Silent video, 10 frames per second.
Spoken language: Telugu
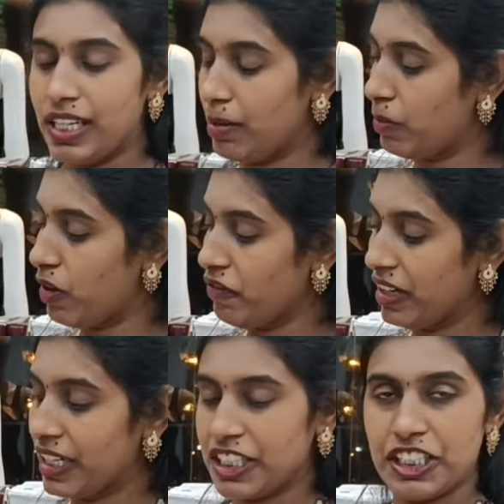ఇలా నెంబర్ ఆఫ్
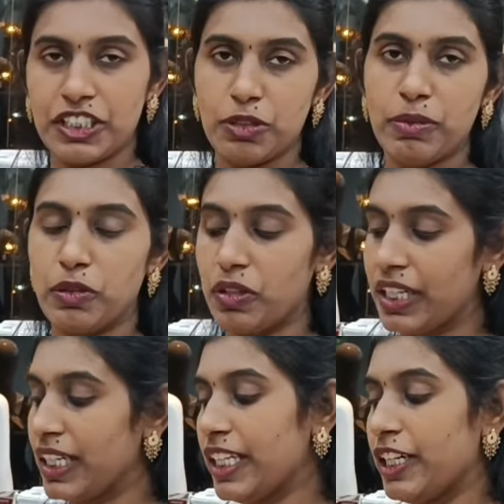కలెక్షన్స్ మీకు
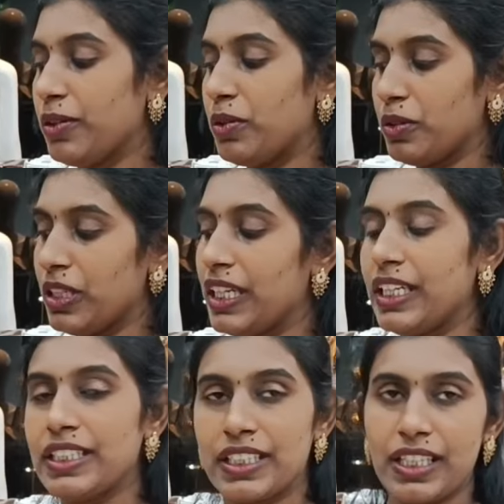ఒకటే దగ్గర ఉంటుంది
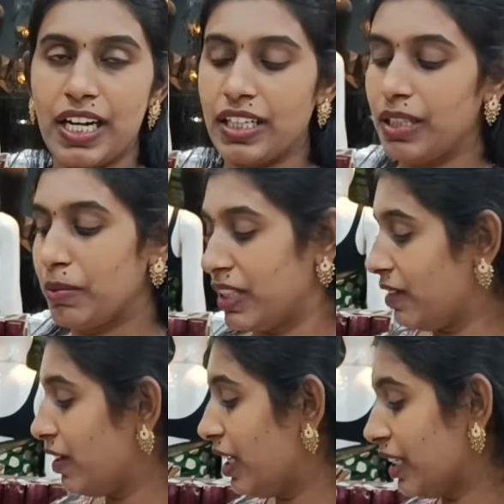కిడ్స్ కానీ
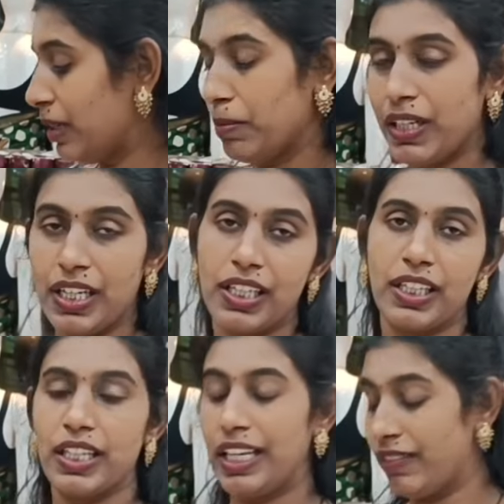పెద్దవాళ్ళకి
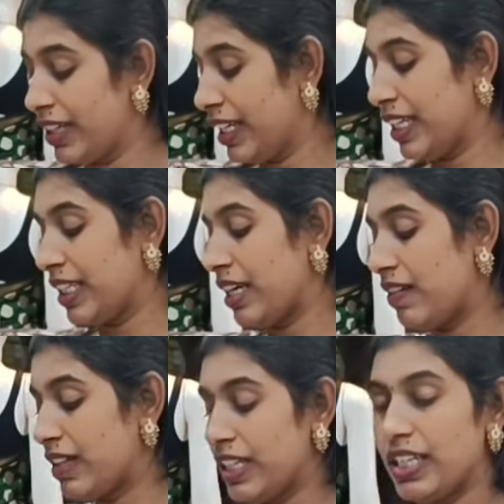పిల్లలకి ఎవరికి ఏది
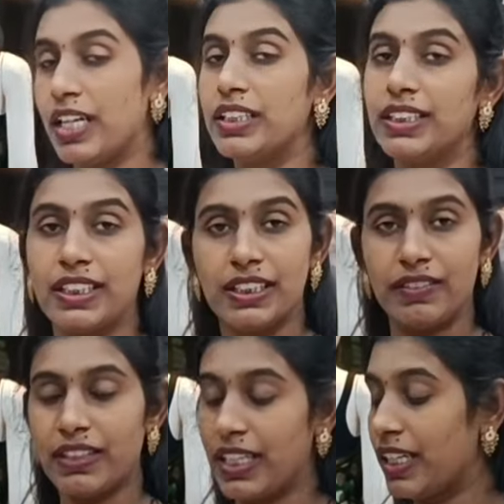కావాలి అన్న
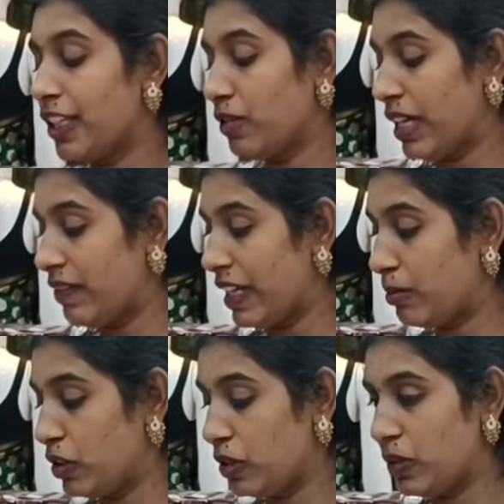జెంట్స్ వేర్ అన్నీ కూడా
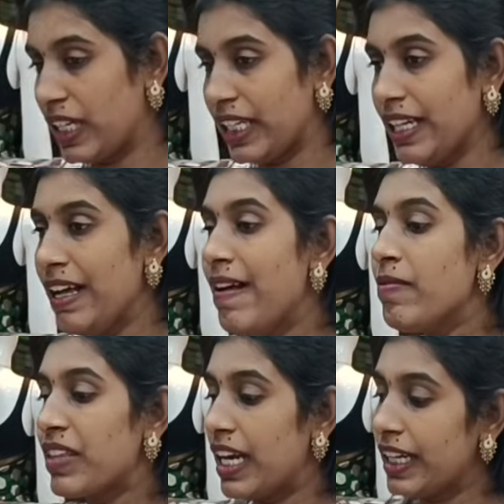అవైలబుల్లో ఉంటాయి
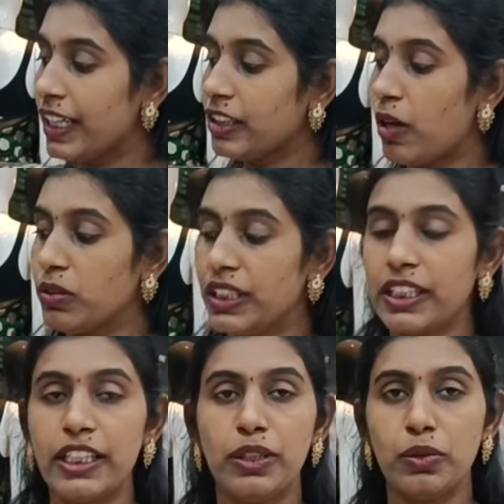అలాగే
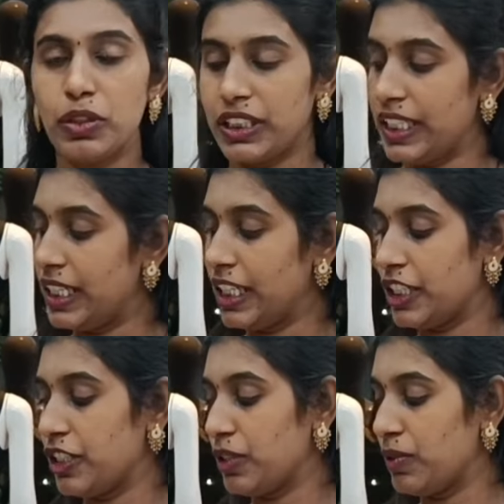థౌజండ్కి టూ వచ్చే
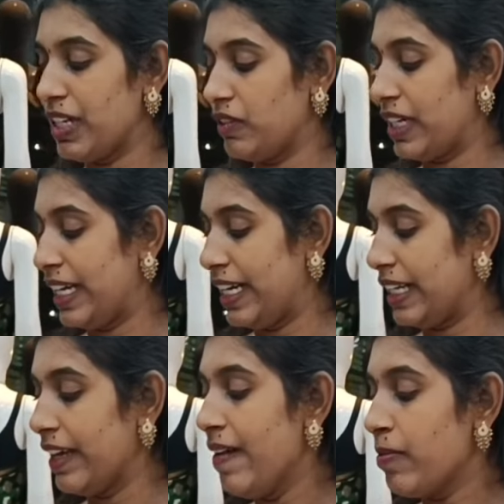కలెక్షన్స్ కూడా
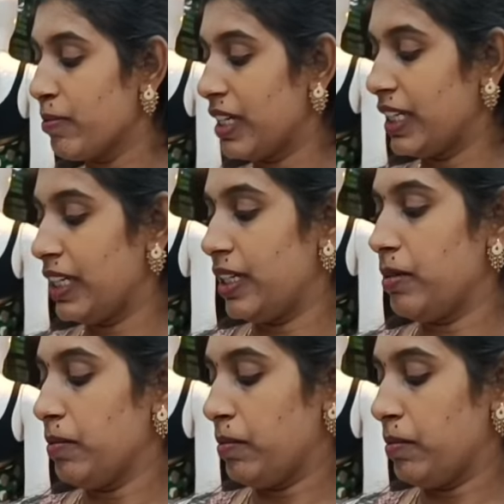ఉన్నాయండి మనకి